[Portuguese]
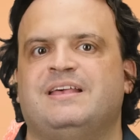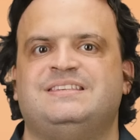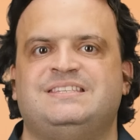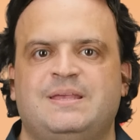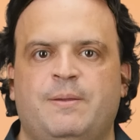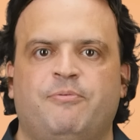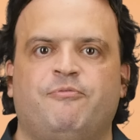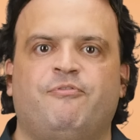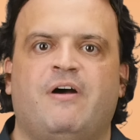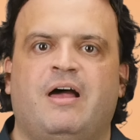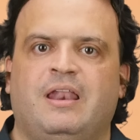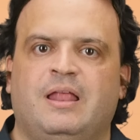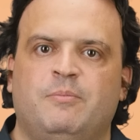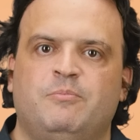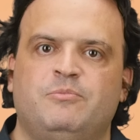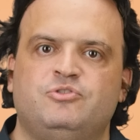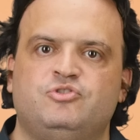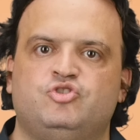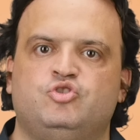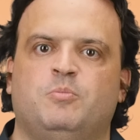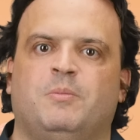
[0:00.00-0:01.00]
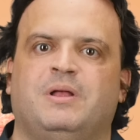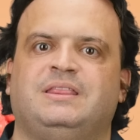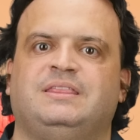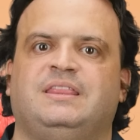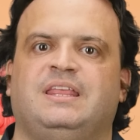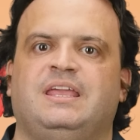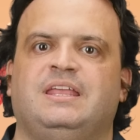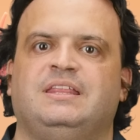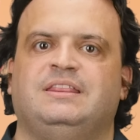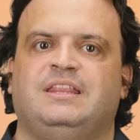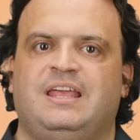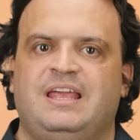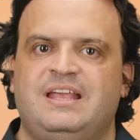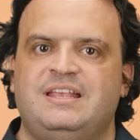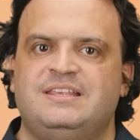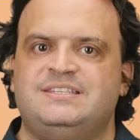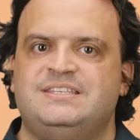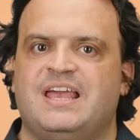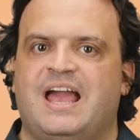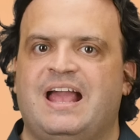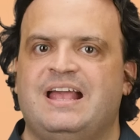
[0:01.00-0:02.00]
sempre falamos de uma
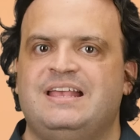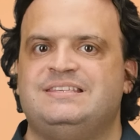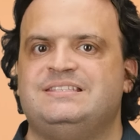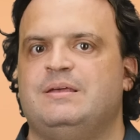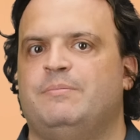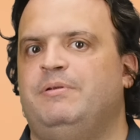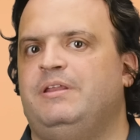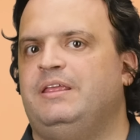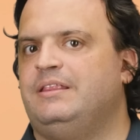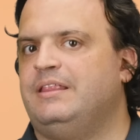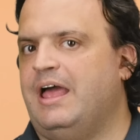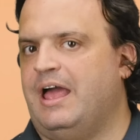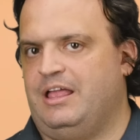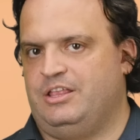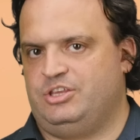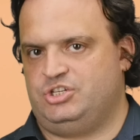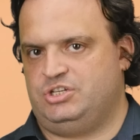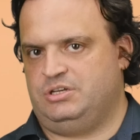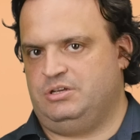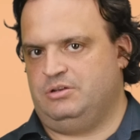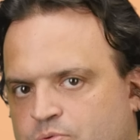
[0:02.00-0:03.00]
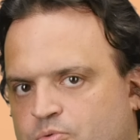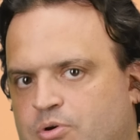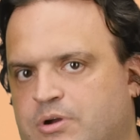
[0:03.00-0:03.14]
tendência à estabilidade,